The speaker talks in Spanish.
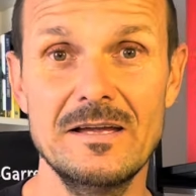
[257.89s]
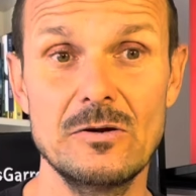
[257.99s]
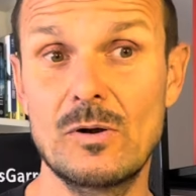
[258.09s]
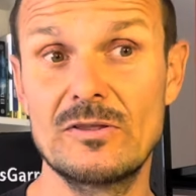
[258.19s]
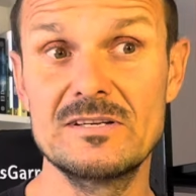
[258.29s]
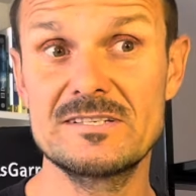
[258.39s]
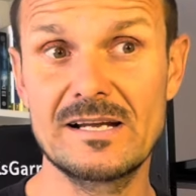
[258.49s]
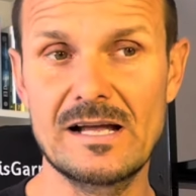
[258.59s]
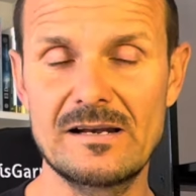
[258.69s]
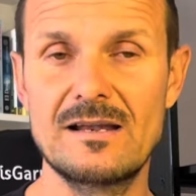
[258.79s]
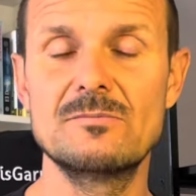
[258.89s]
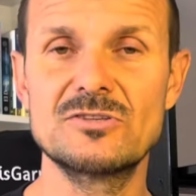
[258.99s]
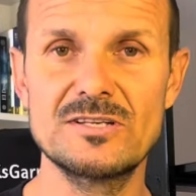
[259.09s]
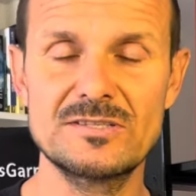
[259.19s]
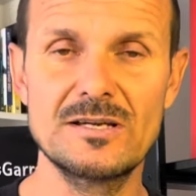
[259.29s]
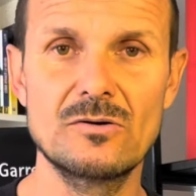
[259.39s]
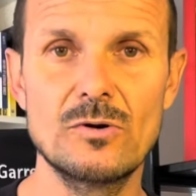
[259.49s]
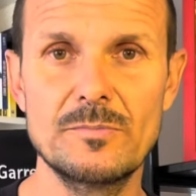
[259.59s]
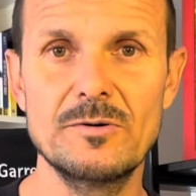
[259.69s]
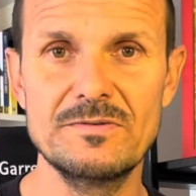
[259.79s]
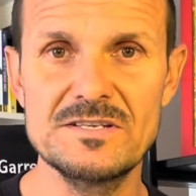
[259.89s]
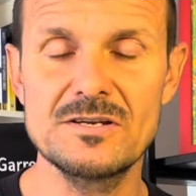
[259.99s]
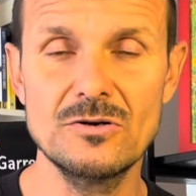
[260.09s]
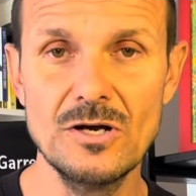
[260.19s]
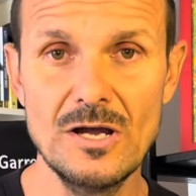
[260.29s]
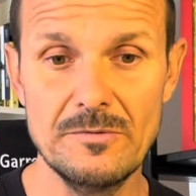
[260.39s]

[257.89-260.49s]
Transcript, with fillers: y cuando desencarnemos de este cuerpo físico